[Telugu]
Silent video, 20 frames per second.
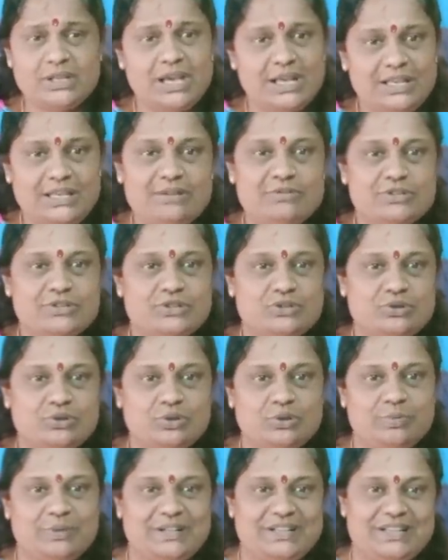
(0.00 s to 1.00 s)
అన్ని
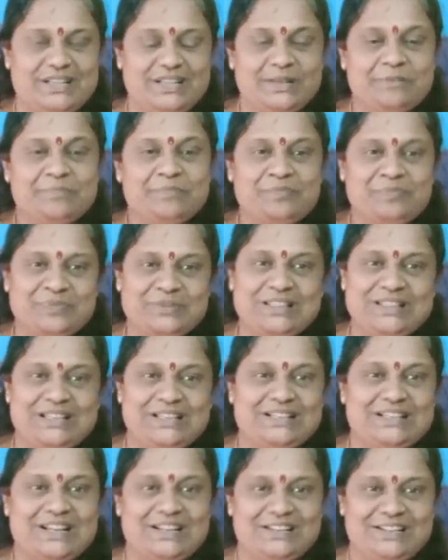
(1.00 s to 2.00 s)
వస్తువులు పెట్టి ఇది
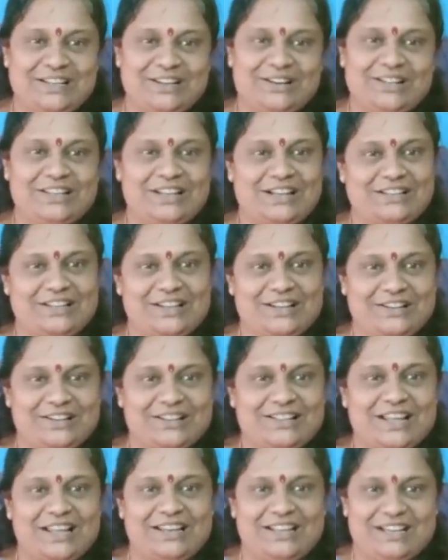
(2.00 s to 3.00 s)
ఇట్లా అంటారు అది అట్లా
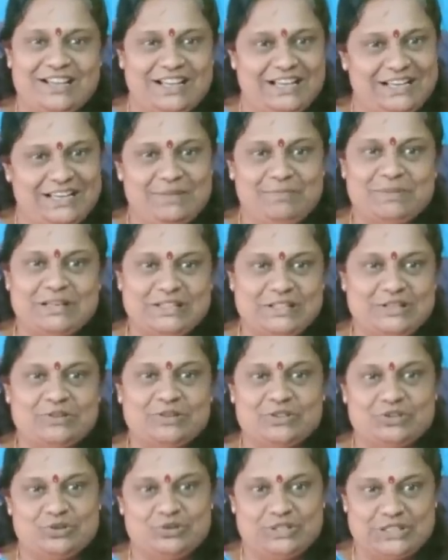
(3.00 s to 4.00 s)
అంటారు దాని అని ప్రతి
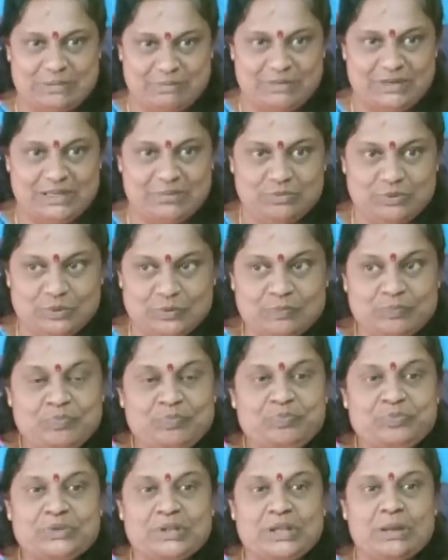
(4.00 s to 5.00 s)
వస్తువు చెప్పడము
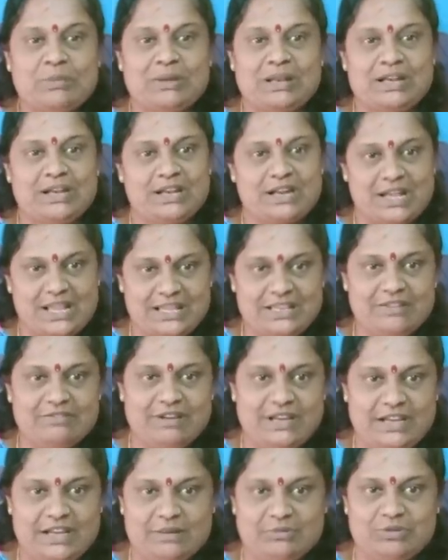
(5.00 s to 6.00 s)
మళ్ళీ డ్రాయింగ్
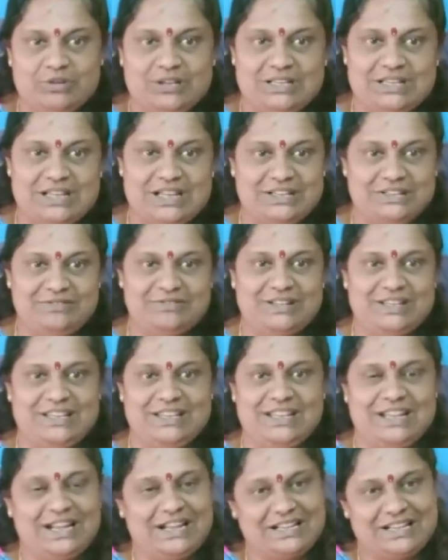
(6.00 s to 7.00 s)
వేయడము
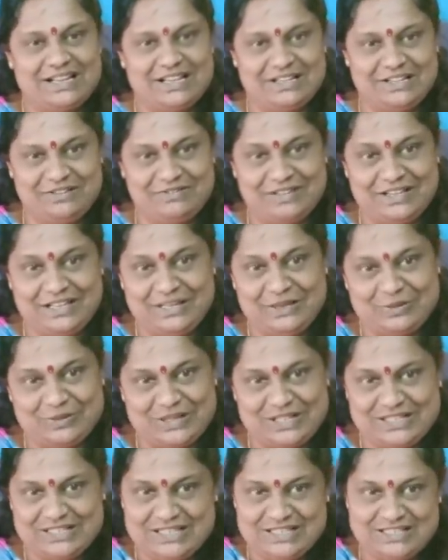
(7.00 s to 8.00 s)
ఇట్లాంటివన్నీ అట్లాంటివన్నీ
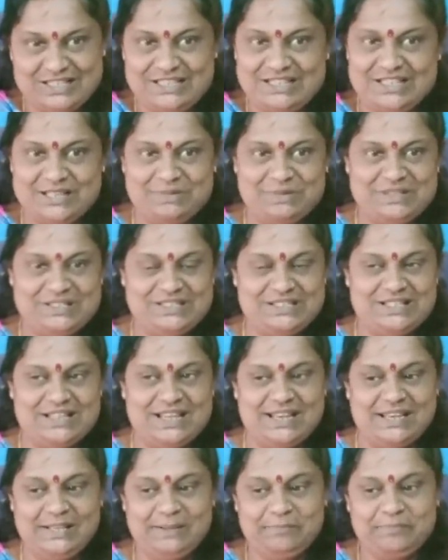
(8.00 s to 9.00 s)
కూడా చేసి
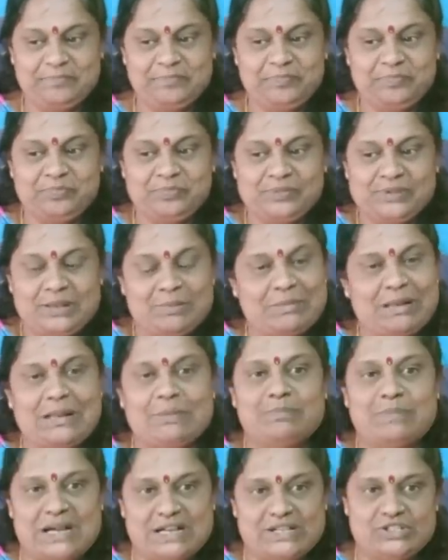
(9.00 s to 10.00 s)
నేర్పించేదాన్ని
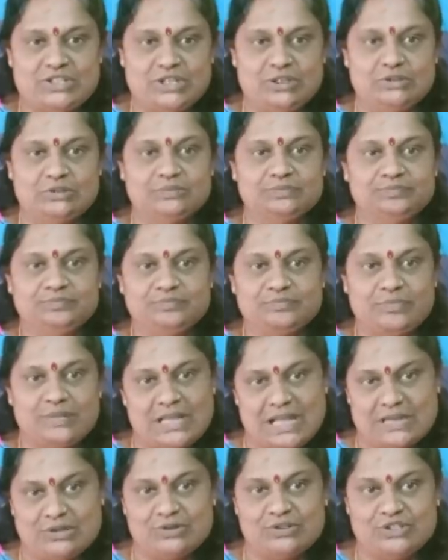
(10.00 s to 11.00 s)
మళ్ళీ భాషలు
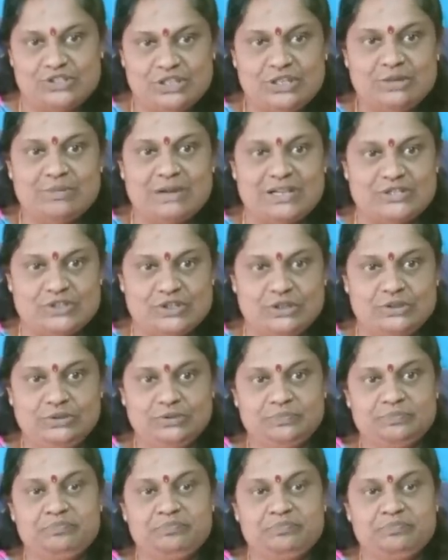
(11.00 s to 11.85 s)
నాకు వచ్చిన భాషలు